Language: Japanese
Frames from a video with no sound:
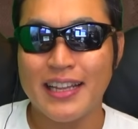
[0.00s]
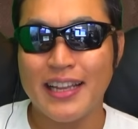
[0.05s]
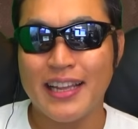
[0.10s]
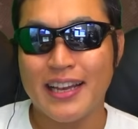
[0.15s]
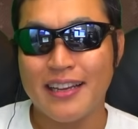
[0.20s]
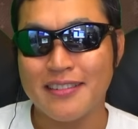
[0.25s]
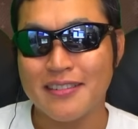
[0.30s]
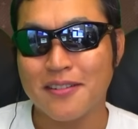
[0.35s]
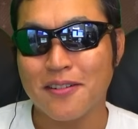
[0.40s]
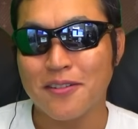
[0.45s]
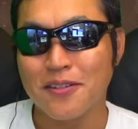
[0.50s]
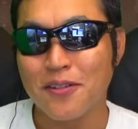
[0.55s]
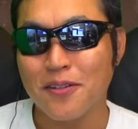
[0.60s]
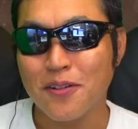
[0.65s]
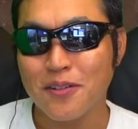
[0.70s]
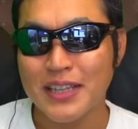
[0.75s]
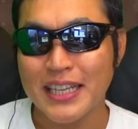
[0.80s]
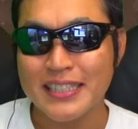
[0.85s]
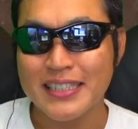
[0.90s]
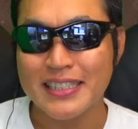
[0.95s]
であるこの
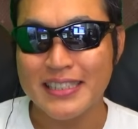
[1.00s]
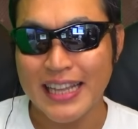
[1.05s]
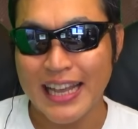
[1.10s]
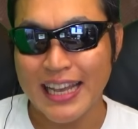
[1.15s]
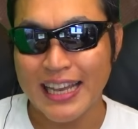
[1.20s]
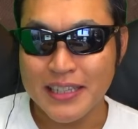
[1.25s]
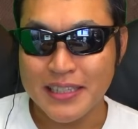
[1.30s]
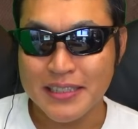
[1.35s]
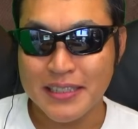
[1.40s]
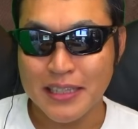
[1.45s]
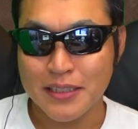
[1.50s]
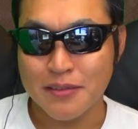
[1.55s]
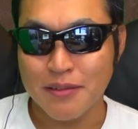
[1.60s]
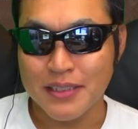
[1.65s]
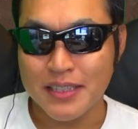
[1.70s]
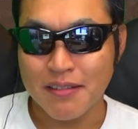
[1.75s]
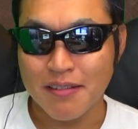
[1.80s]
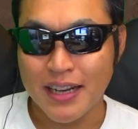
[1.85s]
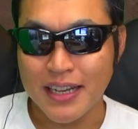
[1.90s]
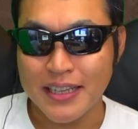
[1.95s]
子ですね。必殺
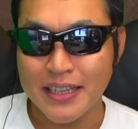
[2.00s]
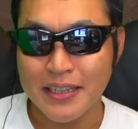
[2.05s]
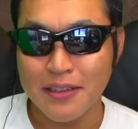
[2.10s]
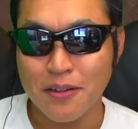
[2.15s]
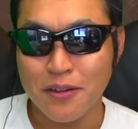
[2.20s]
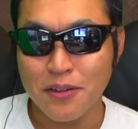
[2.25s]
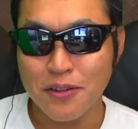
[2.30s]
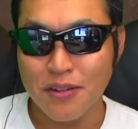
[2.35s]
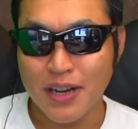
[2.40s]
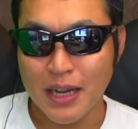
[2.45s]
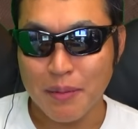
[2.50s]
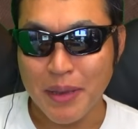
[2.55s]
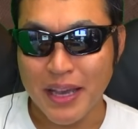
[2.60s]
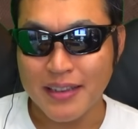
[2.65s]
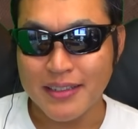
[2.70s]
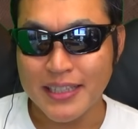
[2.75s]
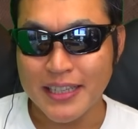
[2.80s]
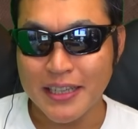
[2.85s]
技は、祈りの雨。